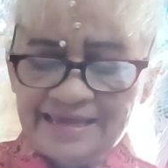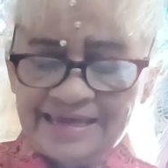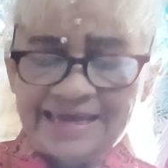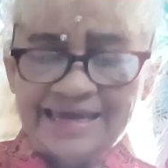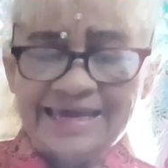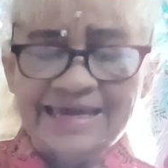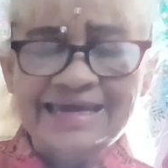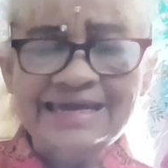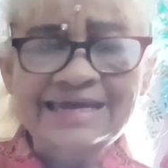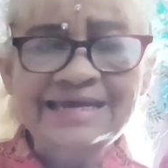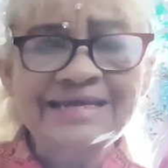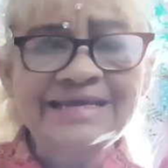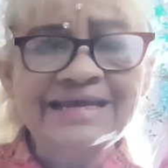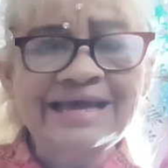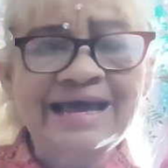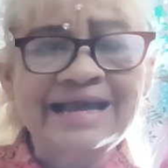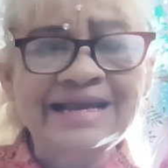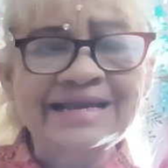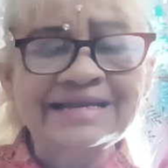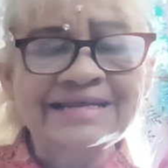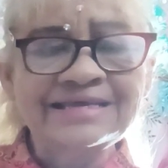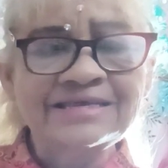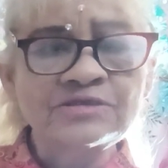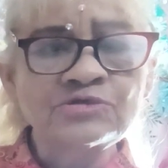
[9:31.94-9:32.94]
eh,
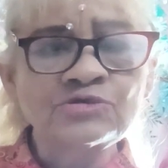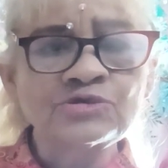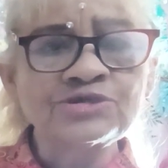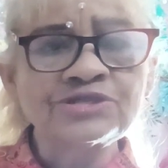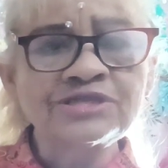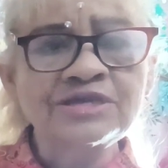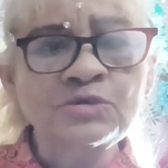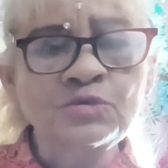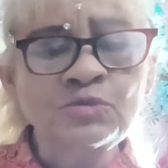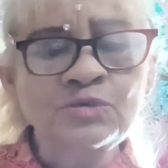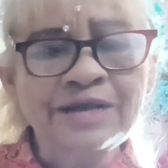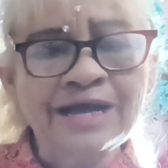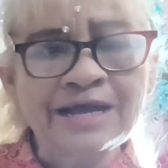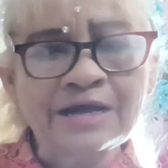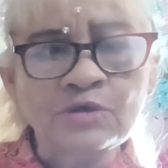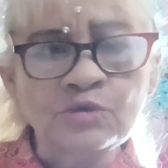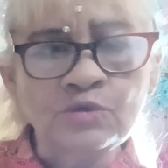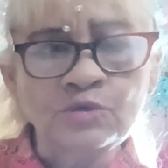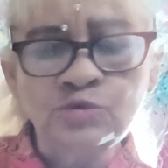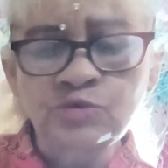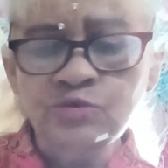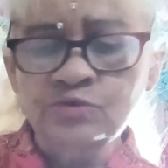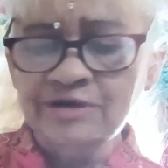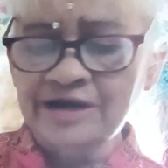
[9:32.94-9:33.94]
alrededor de una
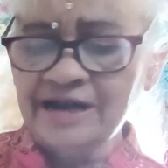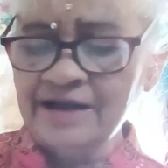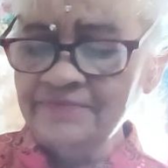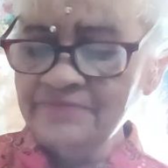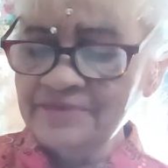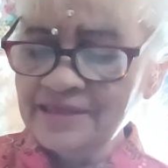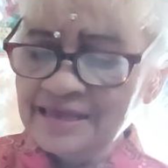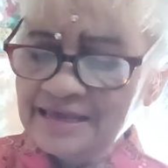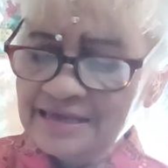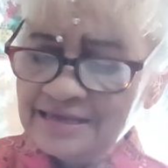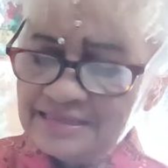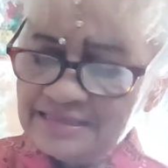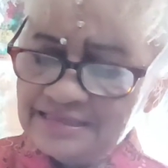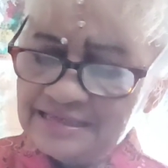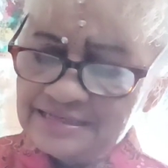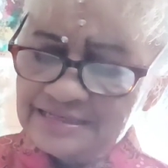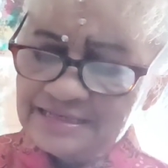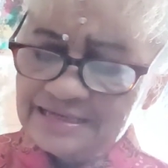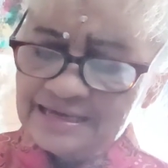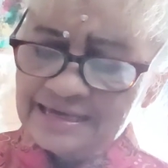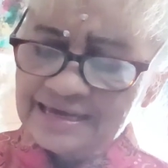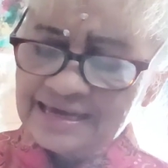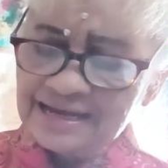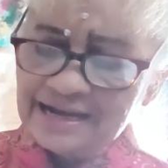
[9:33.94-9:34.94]
columna.
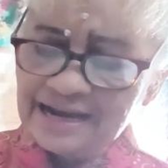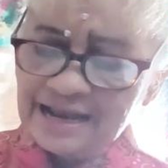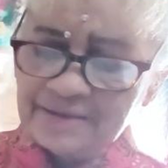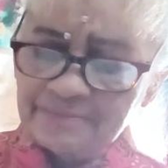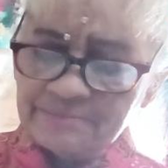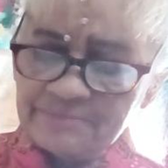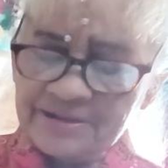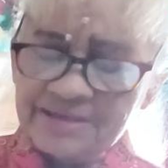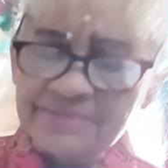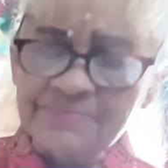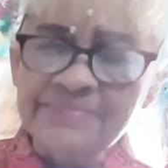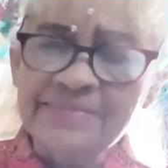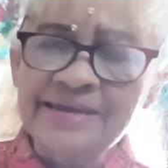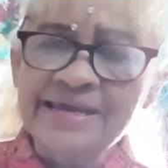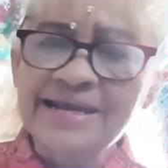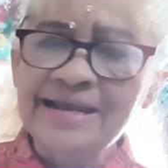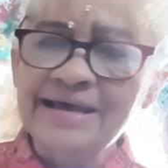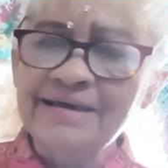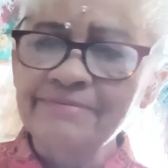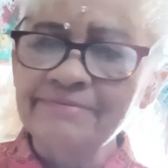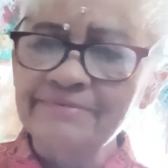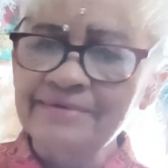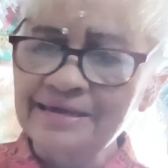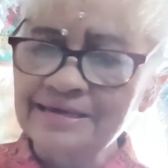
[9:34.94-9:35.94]
Dicen que la
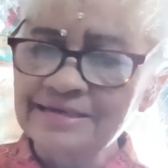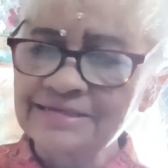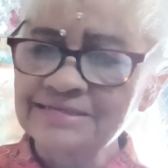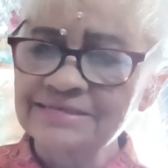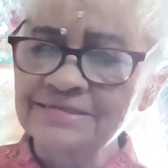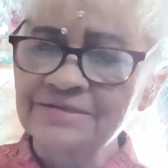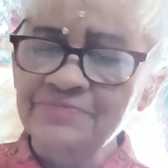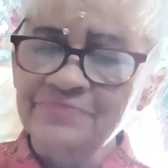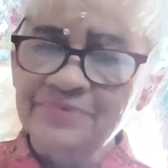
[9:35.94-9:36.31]
primera vez